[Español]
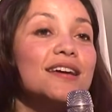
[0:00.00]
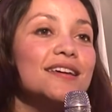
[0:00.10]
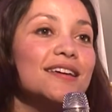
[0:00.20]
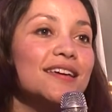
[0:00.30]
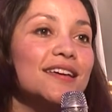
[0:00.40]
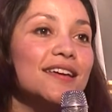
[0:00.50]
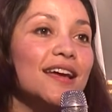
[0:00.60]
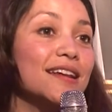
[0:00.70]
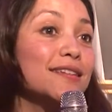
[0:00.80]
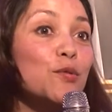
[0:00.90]
Y
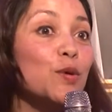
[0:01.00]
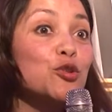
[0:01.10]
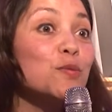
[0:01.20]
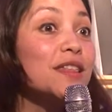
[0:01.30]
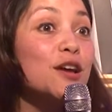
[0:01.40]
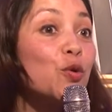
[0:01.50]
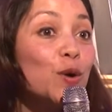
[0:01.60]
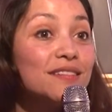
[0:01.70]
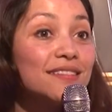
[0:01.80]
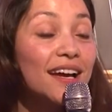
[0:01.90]
en ese momento me di
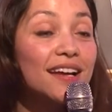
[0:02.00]
cuenta